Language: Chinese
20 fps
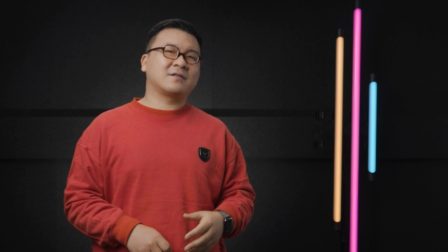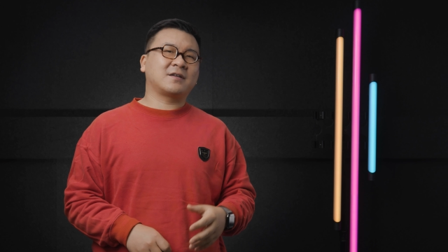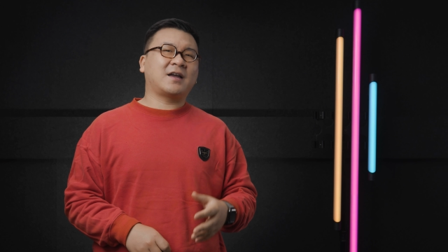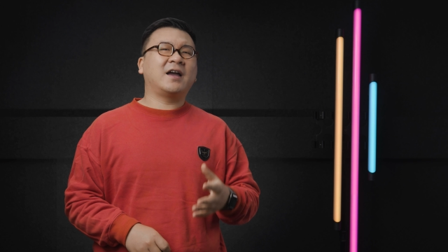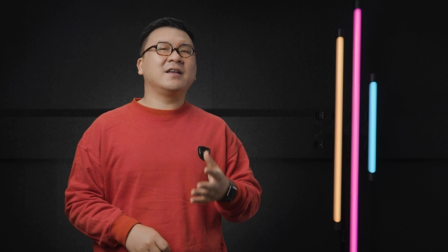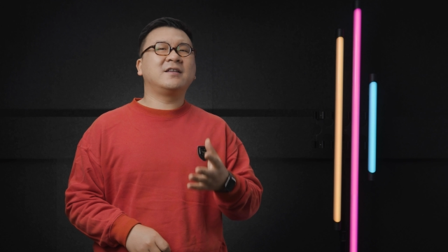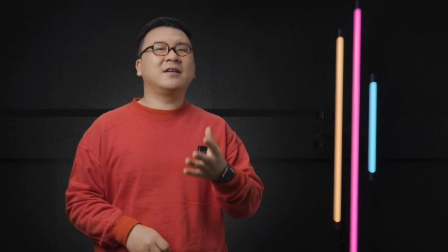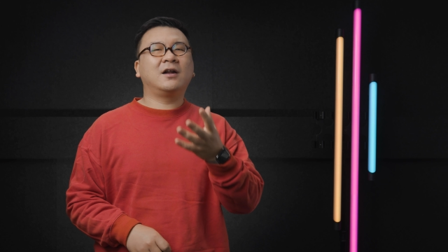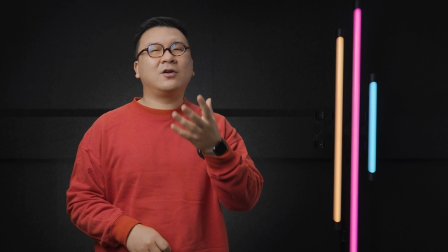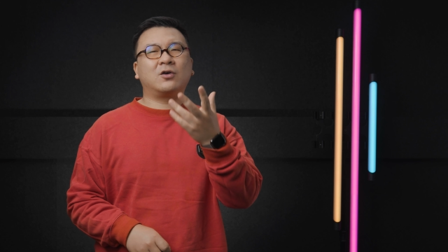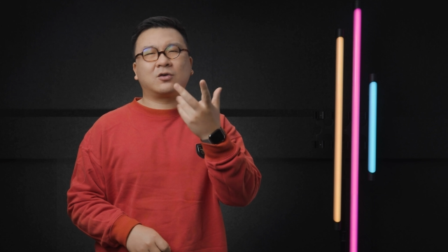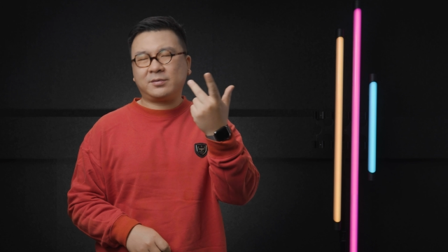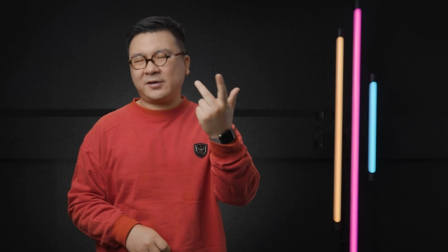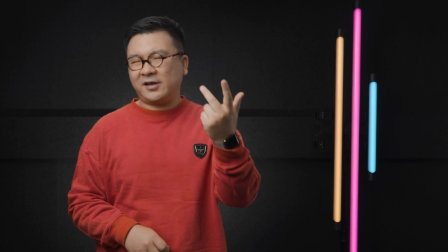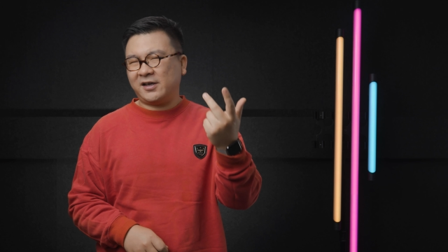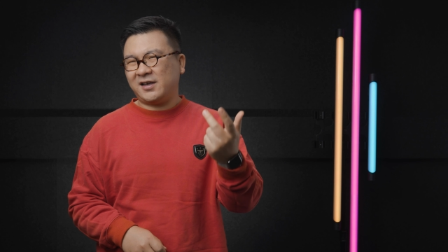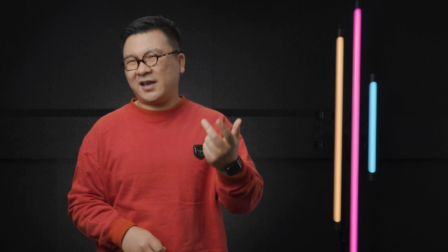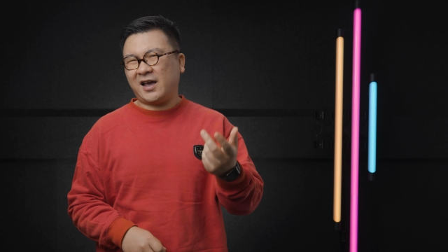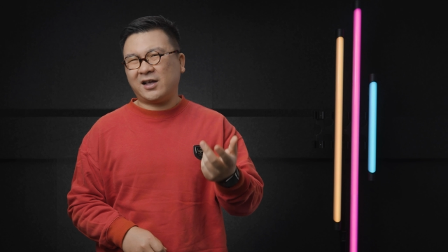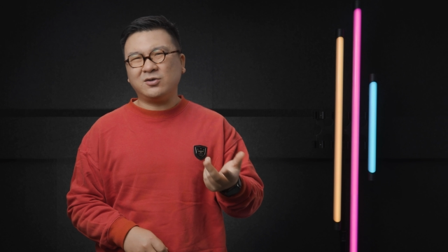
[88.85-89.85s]
才一千六十
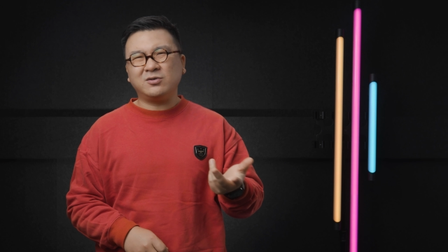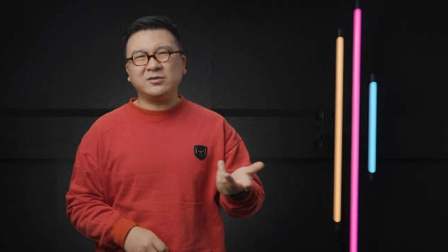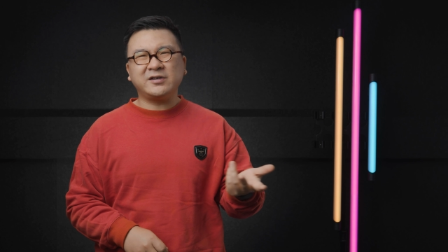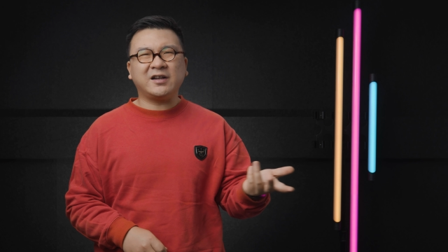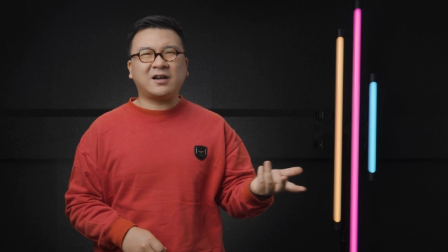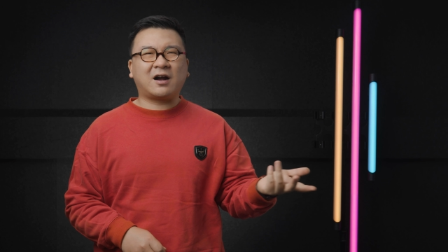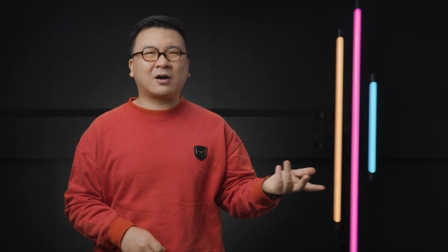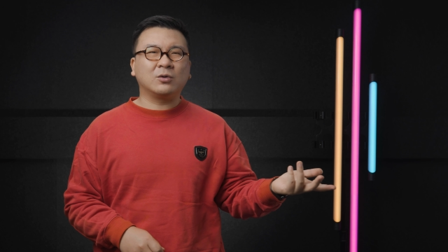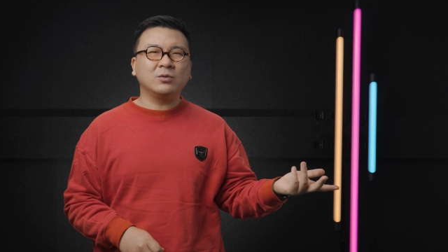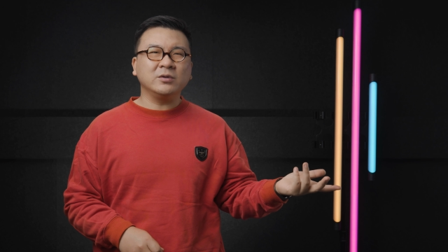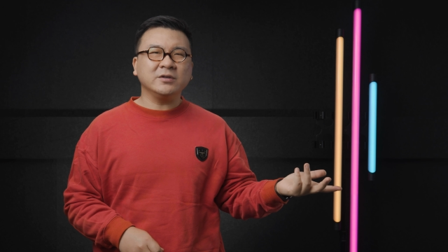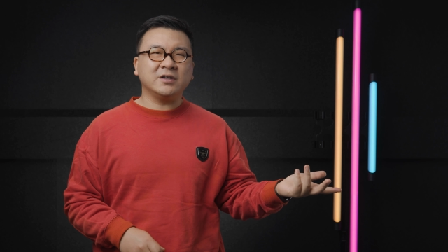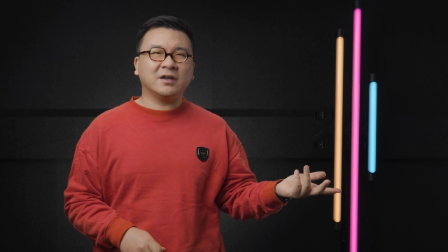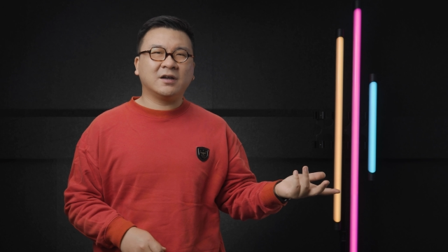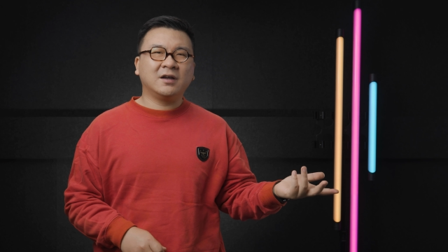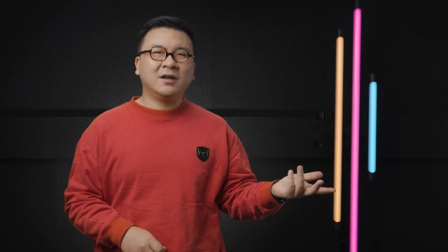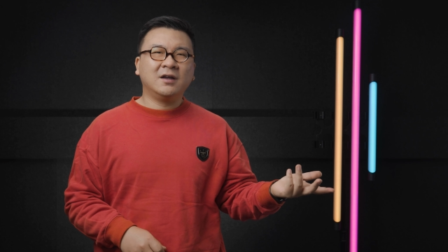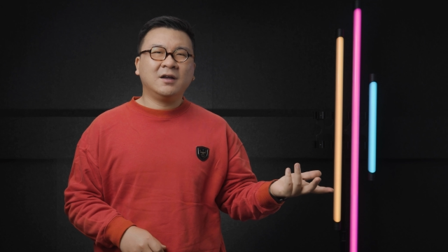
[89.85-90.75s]
P，也就这点东西。